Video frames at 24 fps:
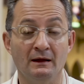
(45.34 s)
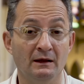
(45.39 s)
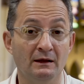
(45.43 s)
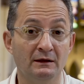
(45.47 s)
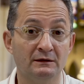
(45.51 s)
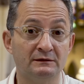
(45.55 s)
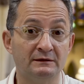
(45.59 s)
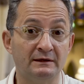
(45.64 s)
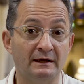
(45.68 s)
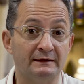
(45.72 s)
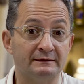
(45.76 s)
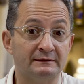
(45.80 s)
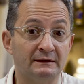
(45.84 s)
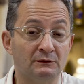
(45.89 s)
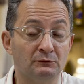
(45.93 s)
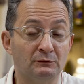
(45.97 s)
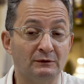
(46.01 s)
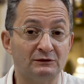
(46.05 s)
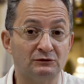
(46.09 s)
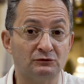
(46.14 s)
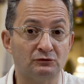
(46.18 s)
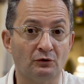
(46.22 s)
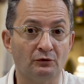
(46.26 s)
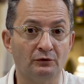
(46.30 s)
Y si ese es
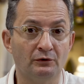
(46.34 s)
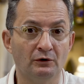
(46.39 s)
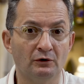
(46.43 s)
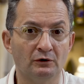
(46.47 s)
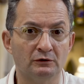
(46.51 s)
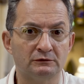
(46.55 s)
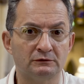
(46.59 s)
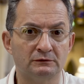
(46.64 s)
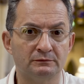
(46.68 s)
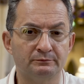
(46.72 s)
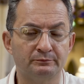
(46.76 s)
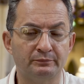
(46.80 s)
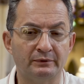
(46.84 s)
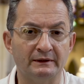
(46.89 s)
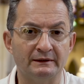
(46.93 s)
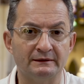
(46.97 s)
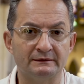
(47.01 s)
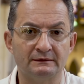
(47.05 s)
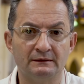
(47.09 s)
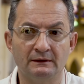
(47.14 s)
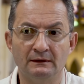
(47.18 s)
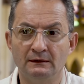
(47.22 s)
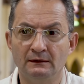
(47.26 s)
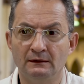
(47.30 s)
nuestro Dios,
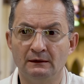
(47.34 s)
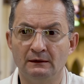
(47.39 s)
pues